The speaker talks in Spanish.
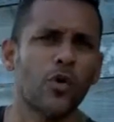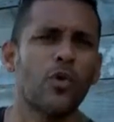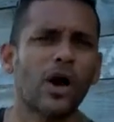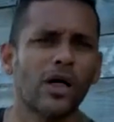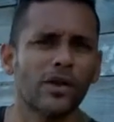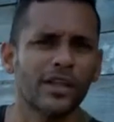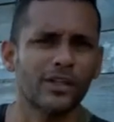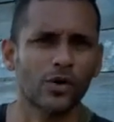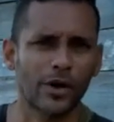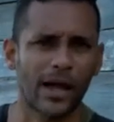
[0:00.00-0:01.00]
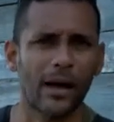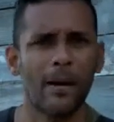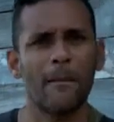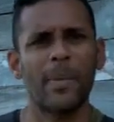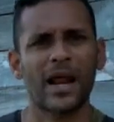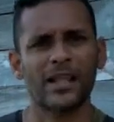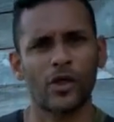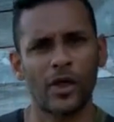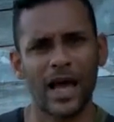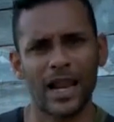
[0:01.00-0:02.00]
los buscadores de historia para
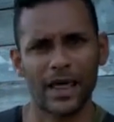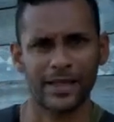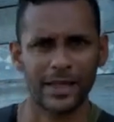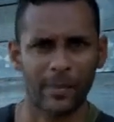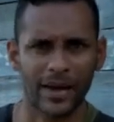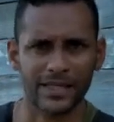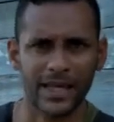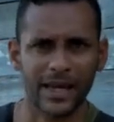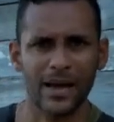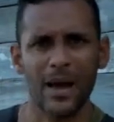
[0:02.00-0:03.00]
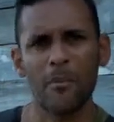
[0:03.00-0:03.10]
no dejarla desaparecer,